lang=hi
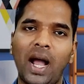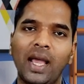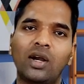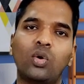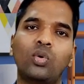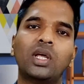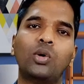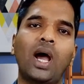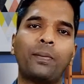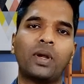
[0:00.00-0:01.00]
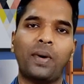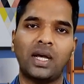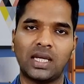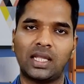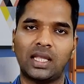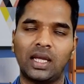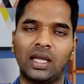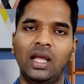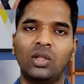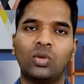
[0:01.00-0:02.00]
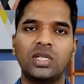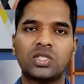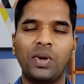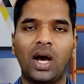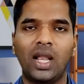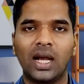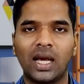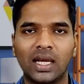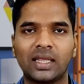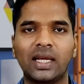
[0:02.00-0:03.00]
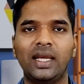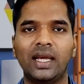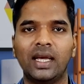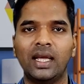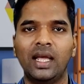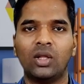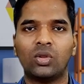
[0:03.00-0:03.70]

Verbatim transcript: बायर ढूंढते हुए आपके पास आता है तो इसमें अलग अलग तरीके हैं